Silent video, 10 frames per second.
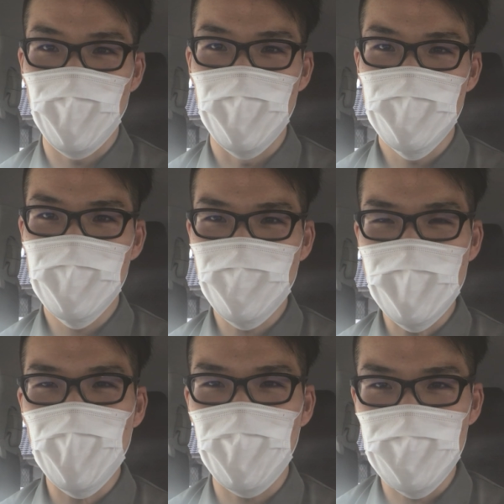の作
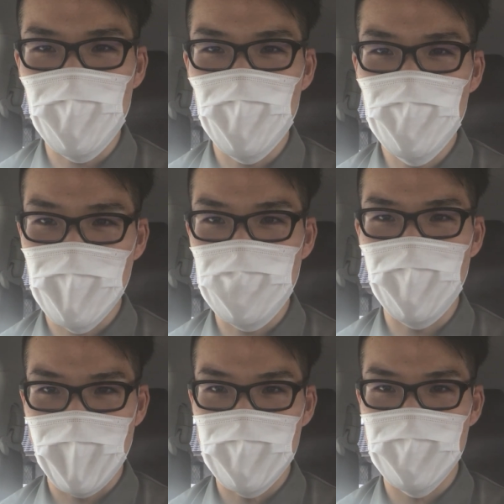り込みをとて
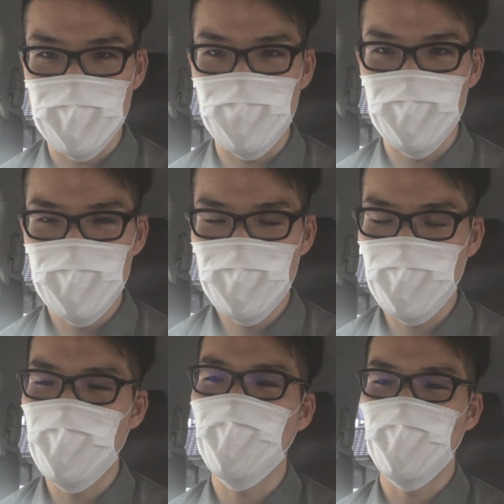も感じると
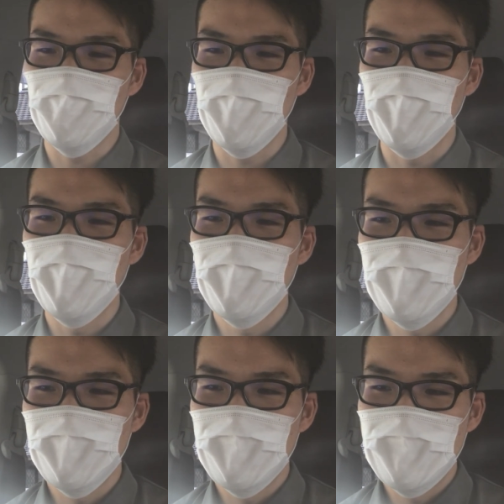いうところと、
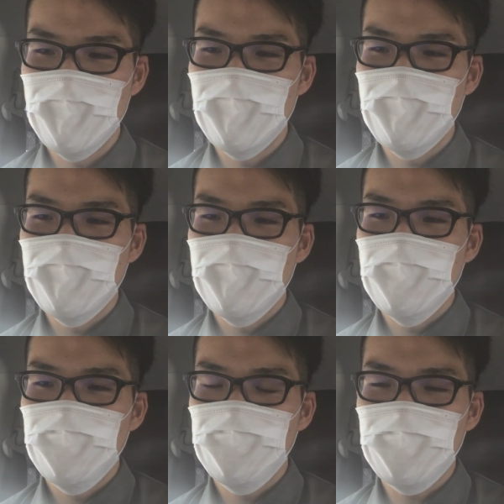
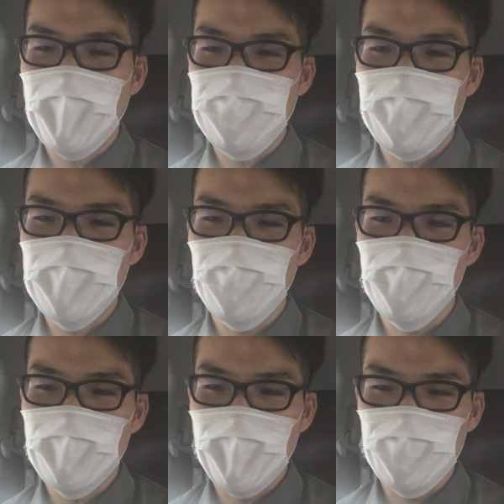まあやっぱりその、
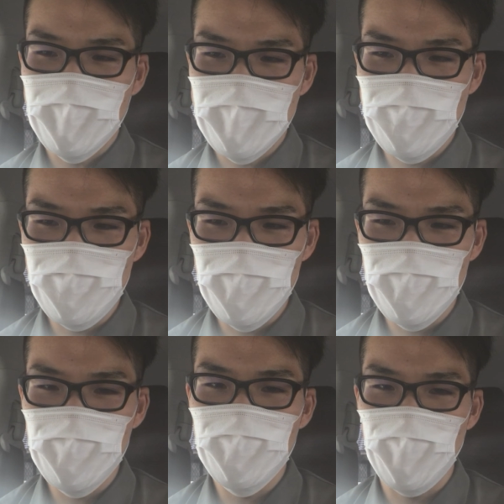あとは収
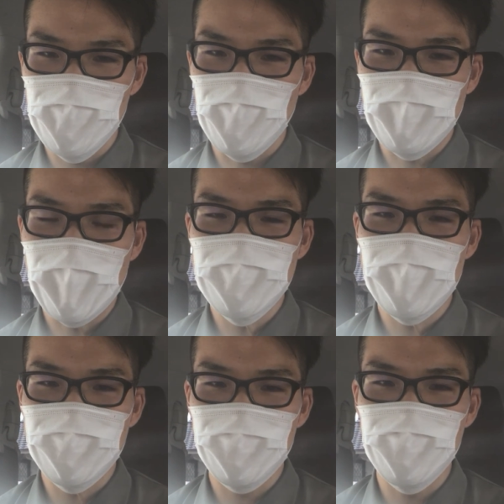集要素、探
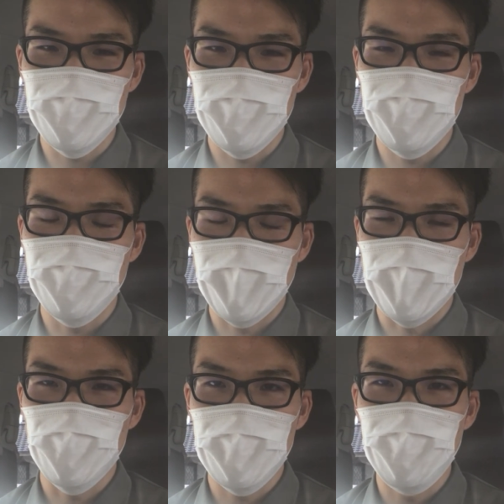索要素っていうの
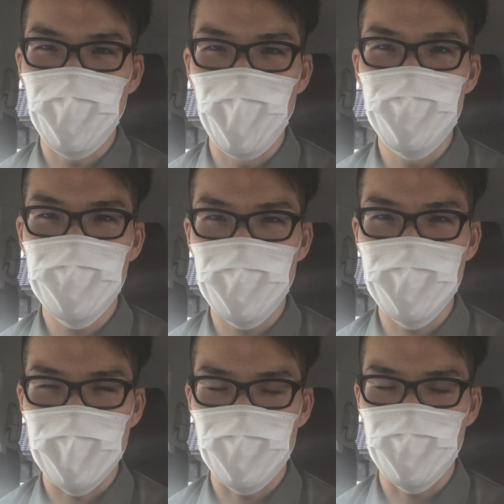がとても豊富そ
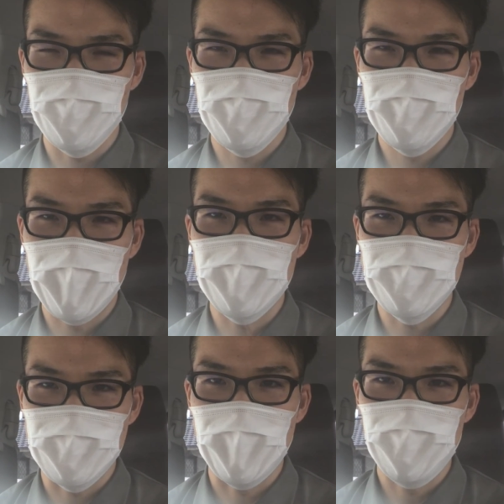うだという点で
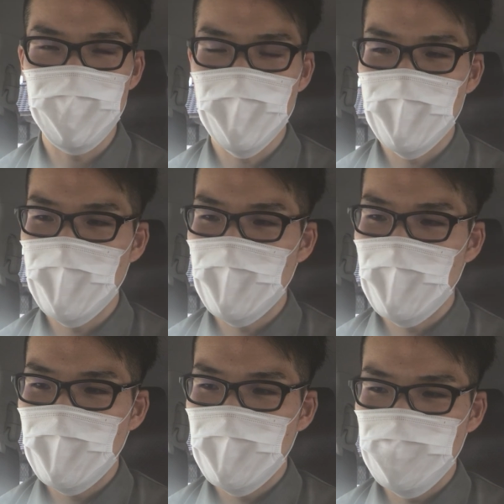すね。
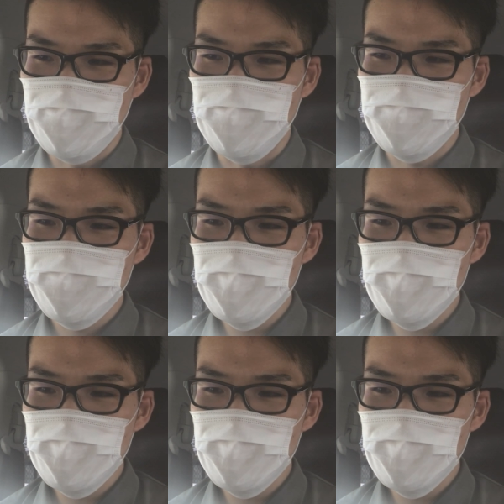うん。